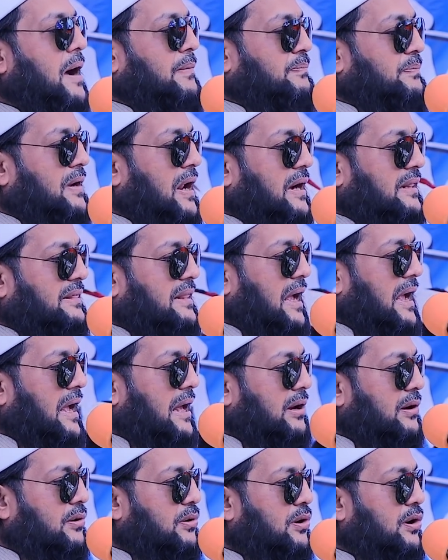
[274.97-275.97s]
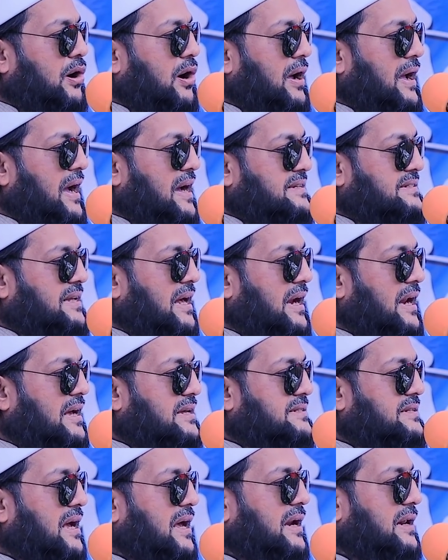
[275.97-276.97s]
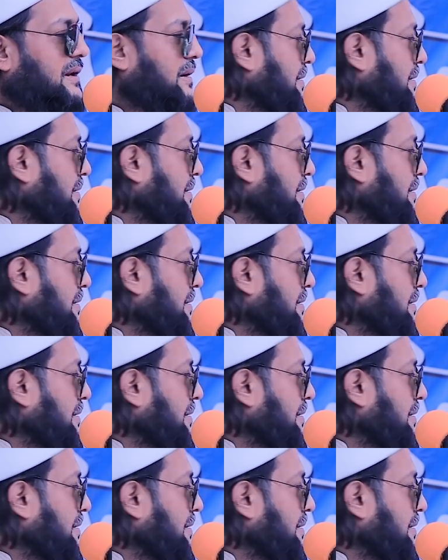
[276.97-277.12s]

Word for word: আপনার দেহের রোগ হয় হাজার হাজার